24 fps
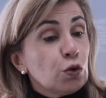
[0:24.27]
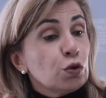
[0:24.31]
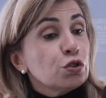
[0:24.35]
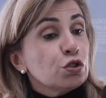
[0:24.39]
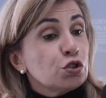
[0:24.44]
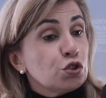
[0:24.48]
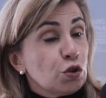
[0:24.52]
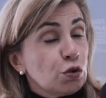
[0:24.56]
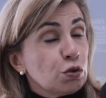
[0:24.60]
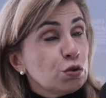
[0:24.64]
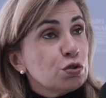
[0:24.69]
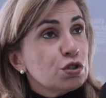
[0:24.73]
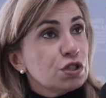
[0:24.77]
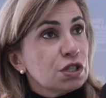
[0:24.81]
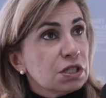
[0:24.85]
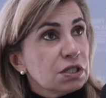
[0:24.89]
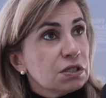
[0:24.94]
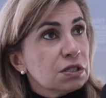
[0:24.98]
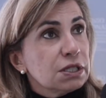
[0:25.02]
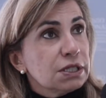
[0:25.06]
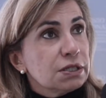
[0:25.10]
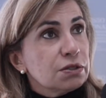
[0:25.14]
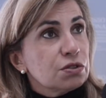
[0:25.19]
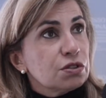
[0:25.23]

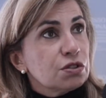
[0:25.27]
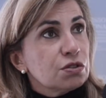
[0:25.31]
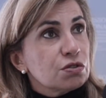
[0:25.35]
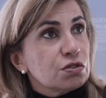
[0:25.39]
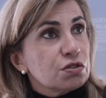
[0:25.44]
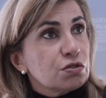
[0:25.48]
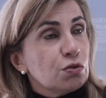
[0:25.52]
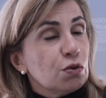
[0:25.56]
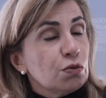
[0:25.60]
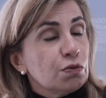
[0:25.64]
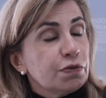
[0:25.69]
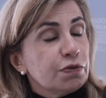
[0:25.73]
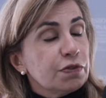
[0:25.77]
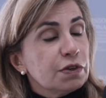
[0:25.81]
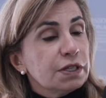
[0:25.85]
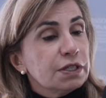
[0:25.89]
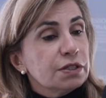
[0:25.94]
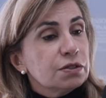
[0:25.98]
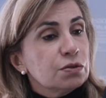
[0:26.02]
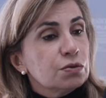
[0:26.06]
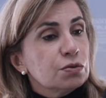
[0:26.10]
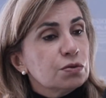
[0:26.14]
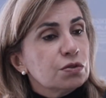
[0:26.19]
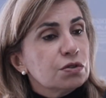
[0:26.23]
solucionando seus
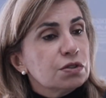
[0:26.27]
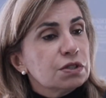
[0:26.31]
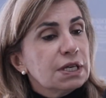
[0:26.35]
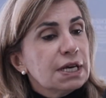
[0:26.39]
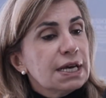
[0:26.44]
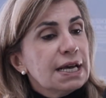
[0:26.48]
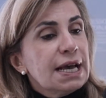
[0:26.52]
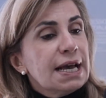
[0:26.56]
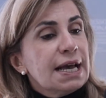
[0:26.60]
conflitos,